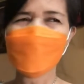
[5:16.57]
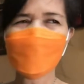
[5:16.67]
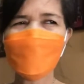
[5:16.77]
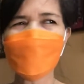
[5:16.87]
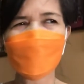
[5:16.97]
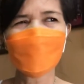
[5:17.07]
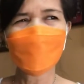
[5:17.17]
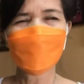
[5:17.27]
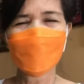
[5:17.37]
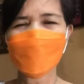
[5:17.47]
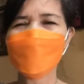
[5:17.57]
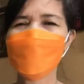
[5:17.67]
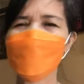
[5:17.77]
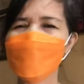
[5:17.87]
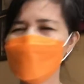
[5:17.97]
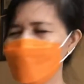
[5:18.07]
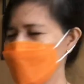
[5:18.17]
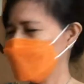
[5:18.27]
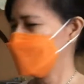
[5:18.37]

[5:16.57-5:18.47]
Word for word: Dito sa amin, meron din kaya